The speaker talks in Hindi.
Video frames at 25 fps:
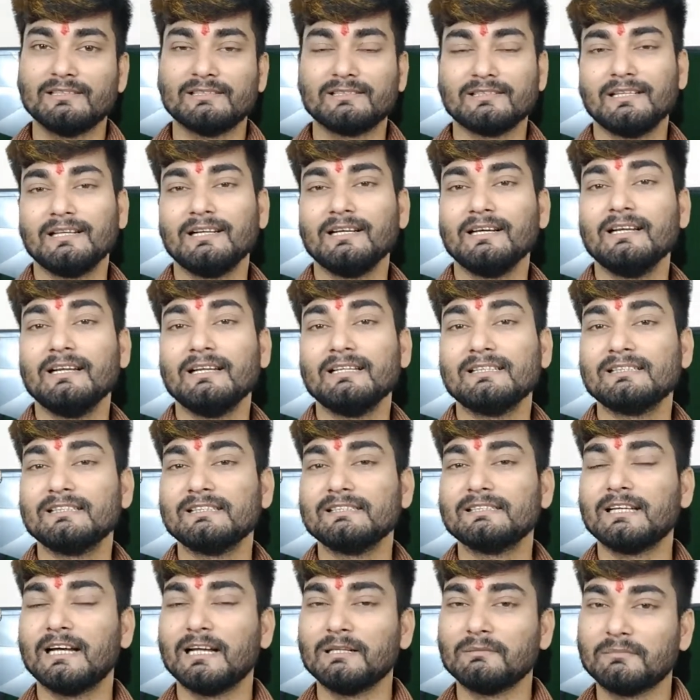सिंगल लेंस के
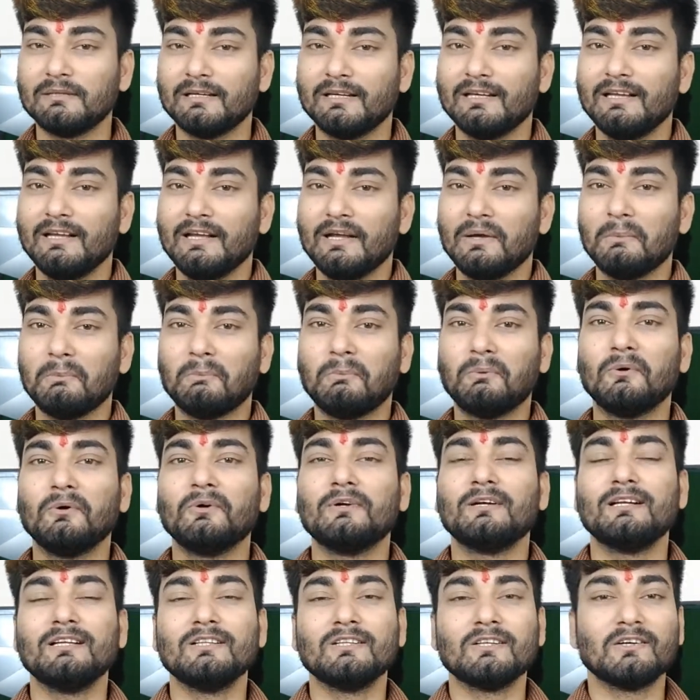साथ में
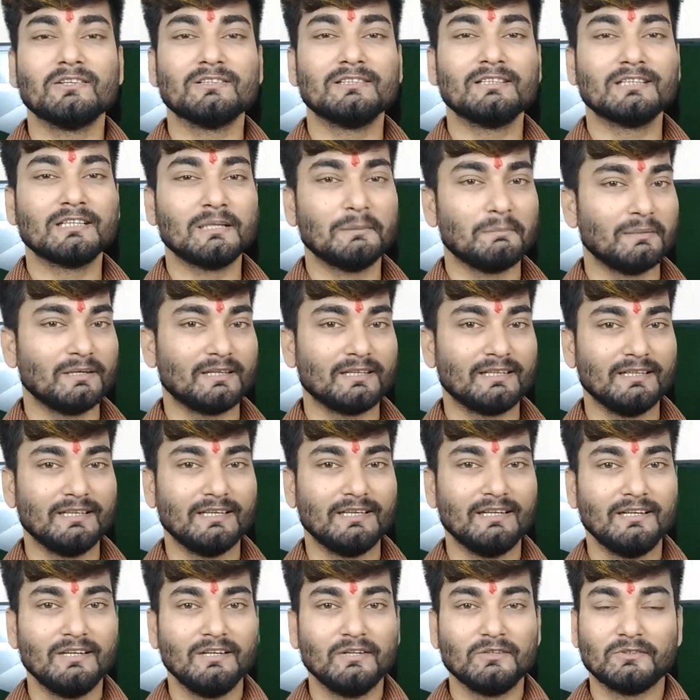फोर्टी थाउजेंड का पड़ गया
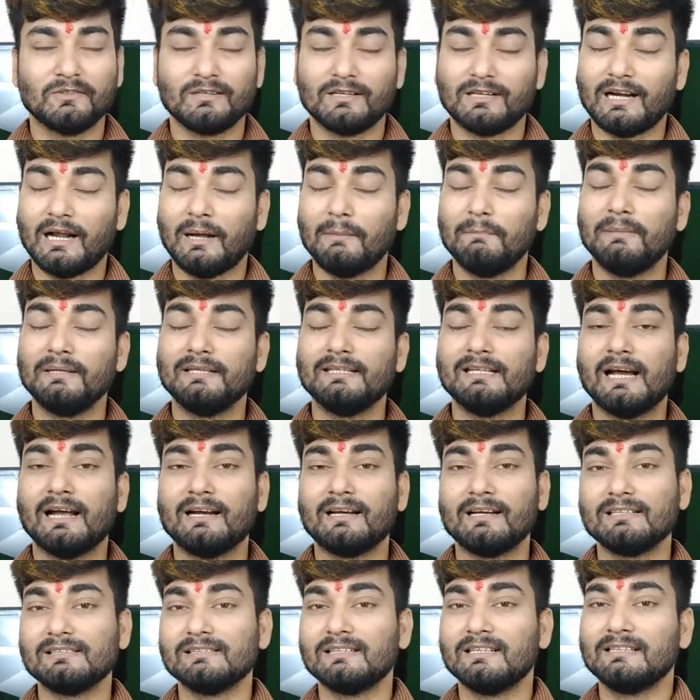तो अगर आप भी
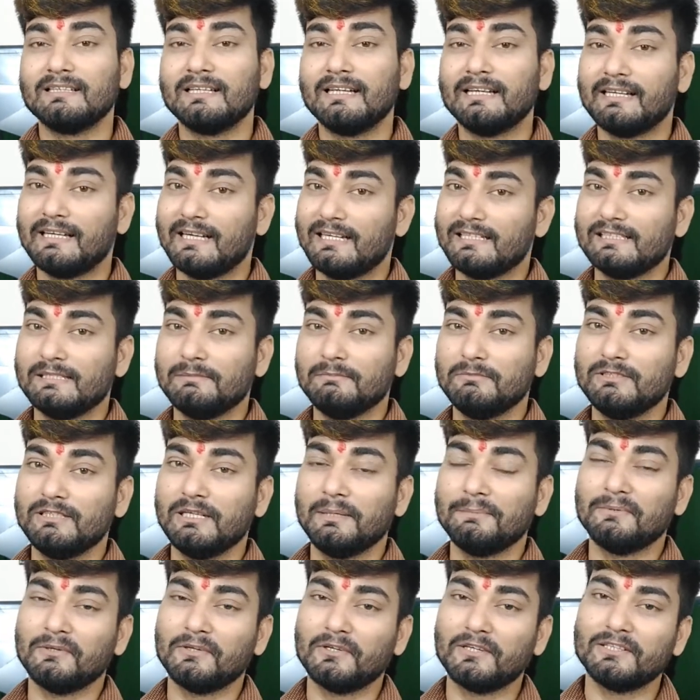जानना चाहते हैं कैसे मुझे
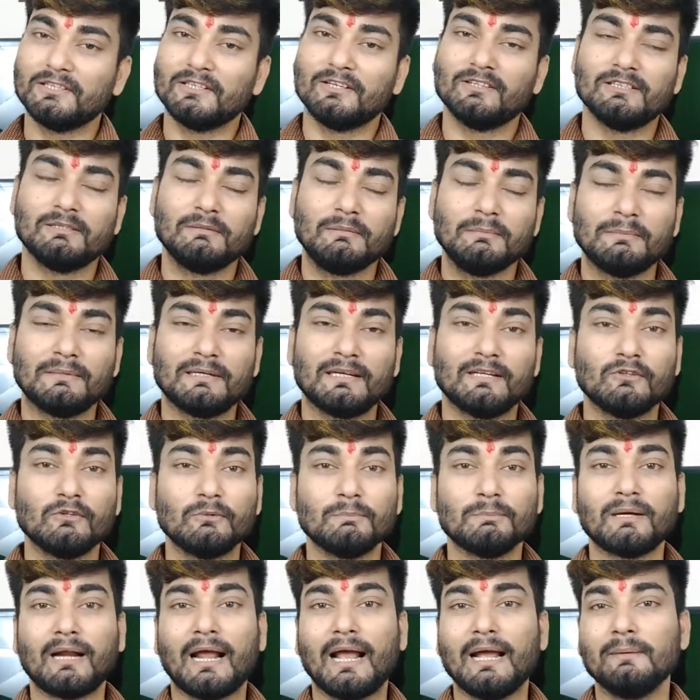फोर्टी थाउजेंड में पड़ा तो
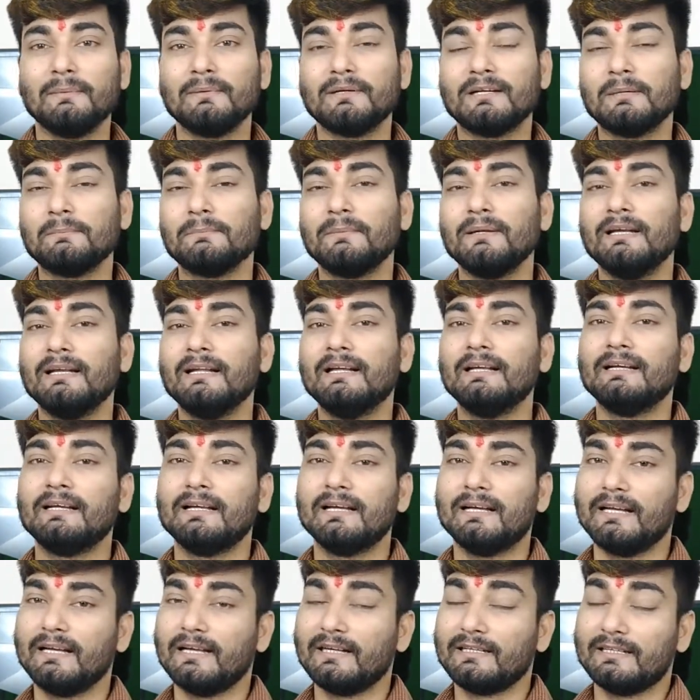ऊपर आई बटन पर लिंक
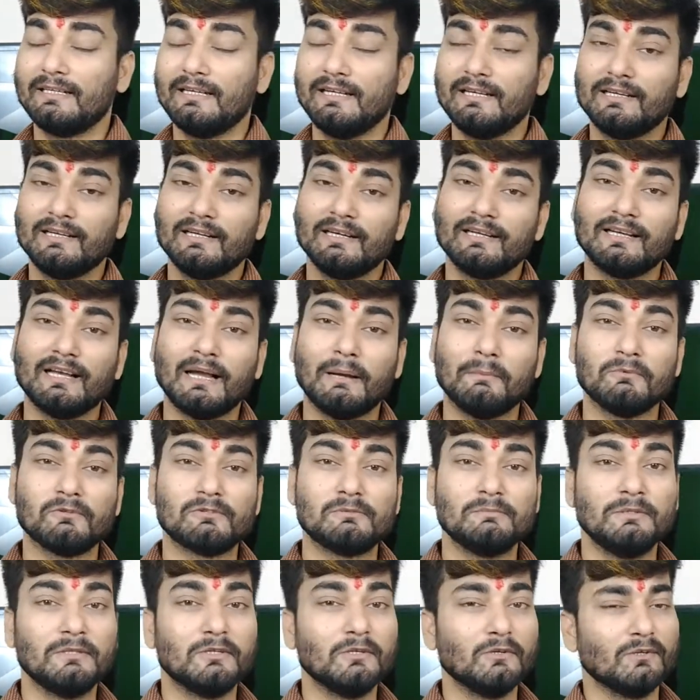है क्लिक करके आप उस
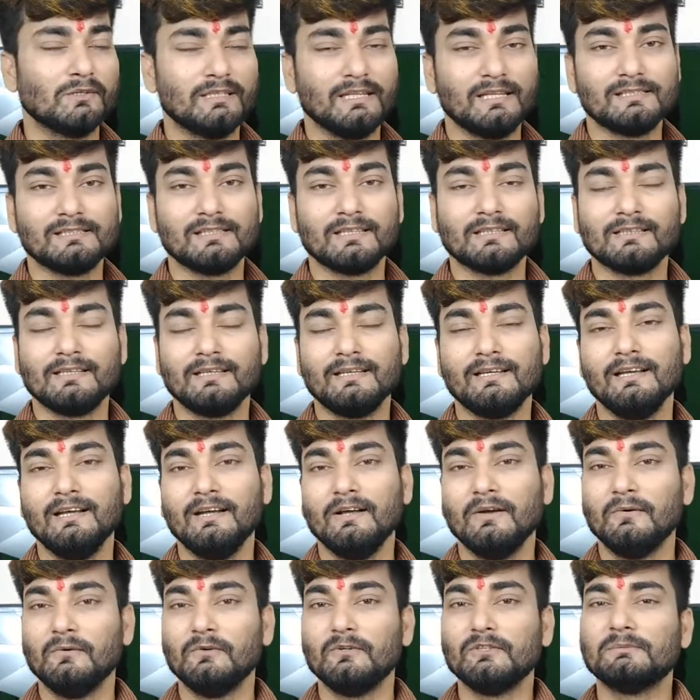वीडियो को देख सकते हैं
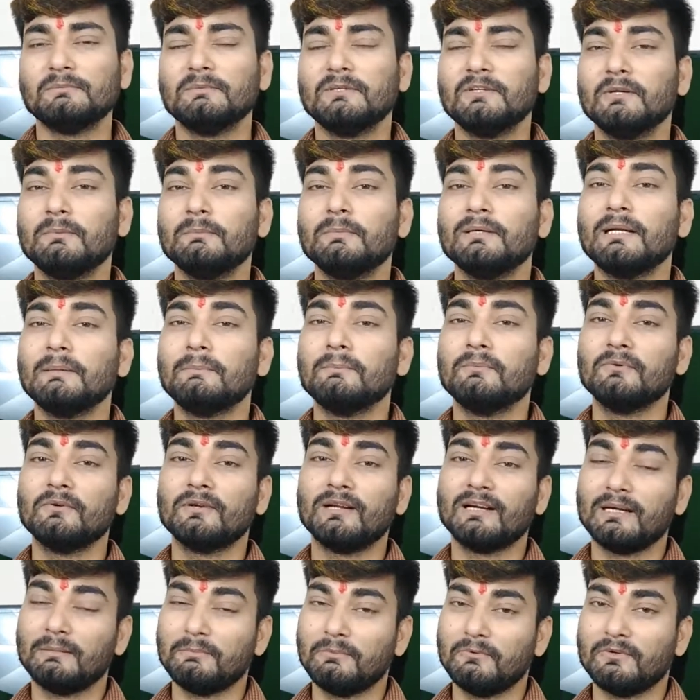उस वीडियो में मैंने
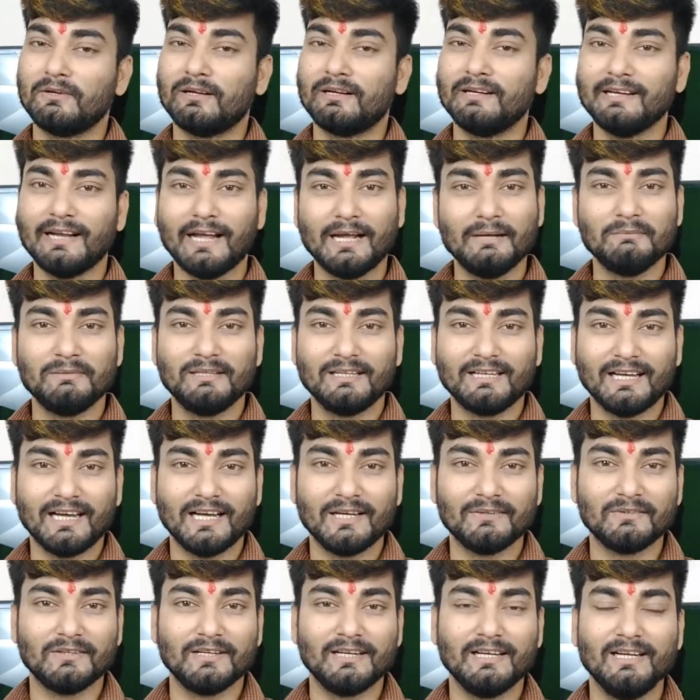पूरा का पूरा लाइव दिखाया
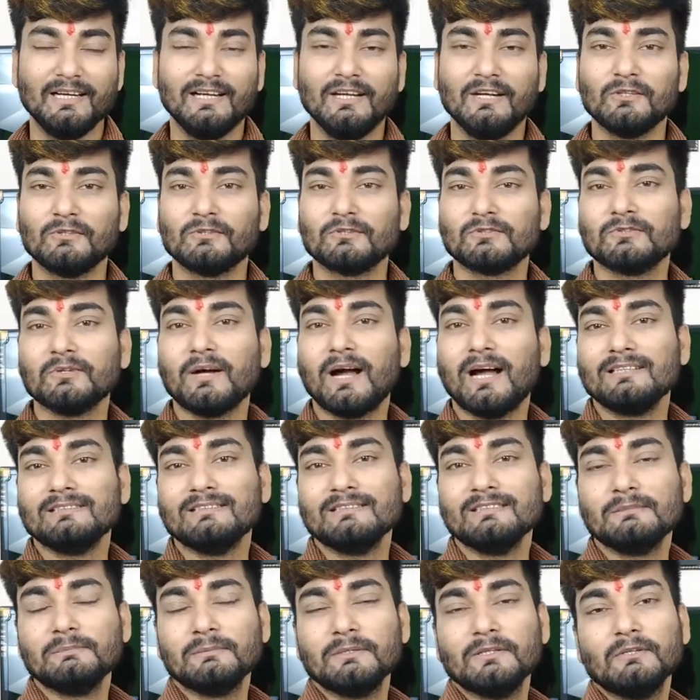हुआ है तो सो आज
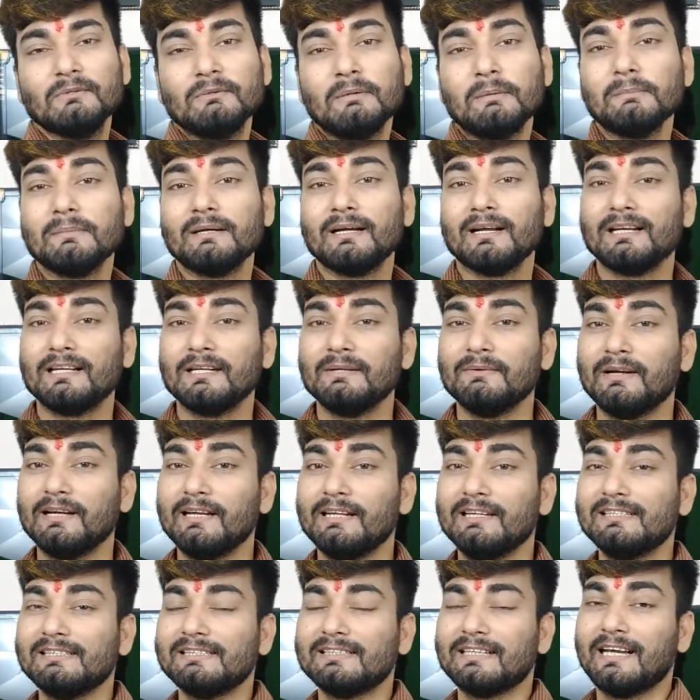इस वीडियो में हम करने
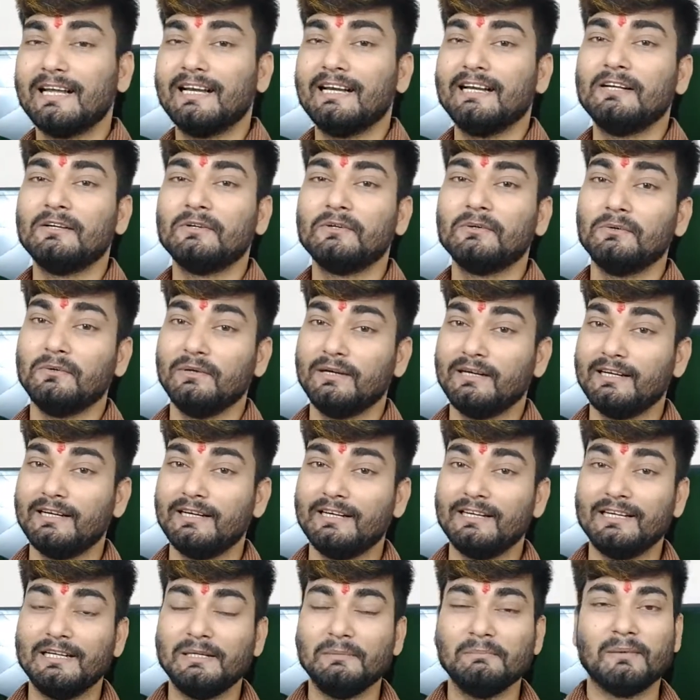वाले हैं स्कैन टू
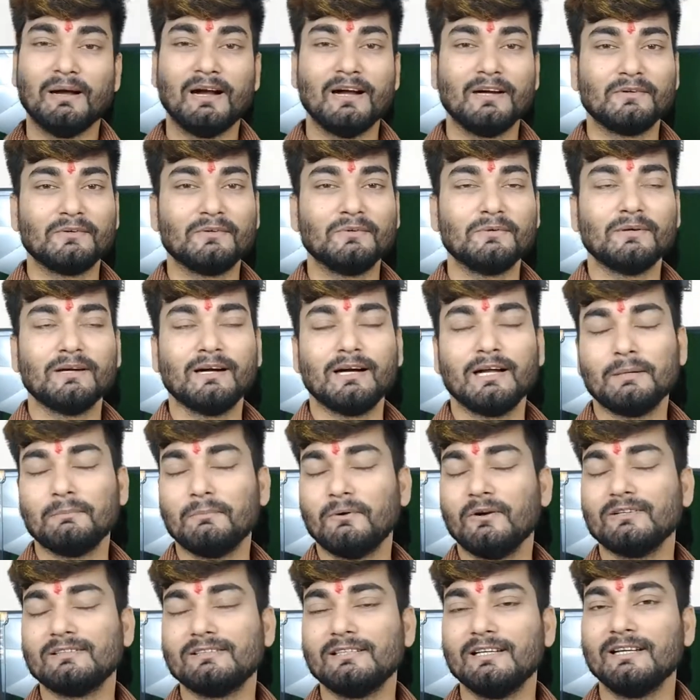हंड्रेड डी मार्क टू का
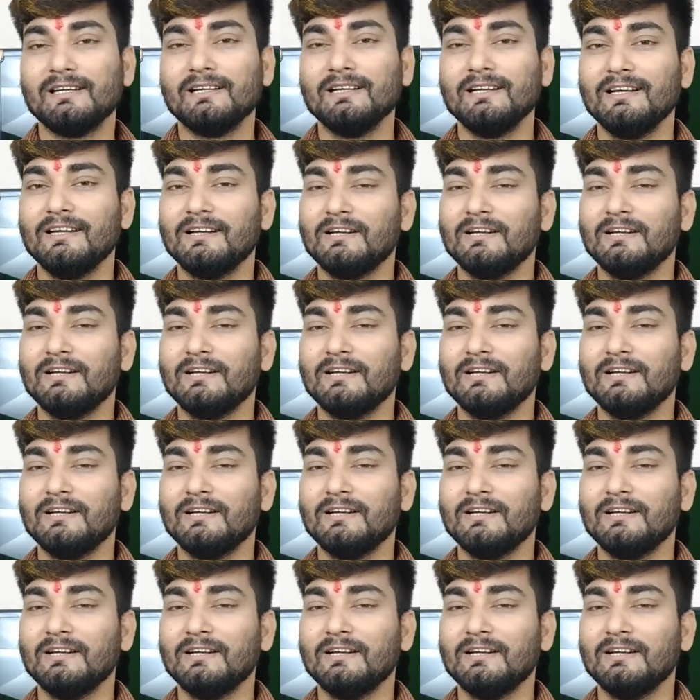अनबॉक्सिंग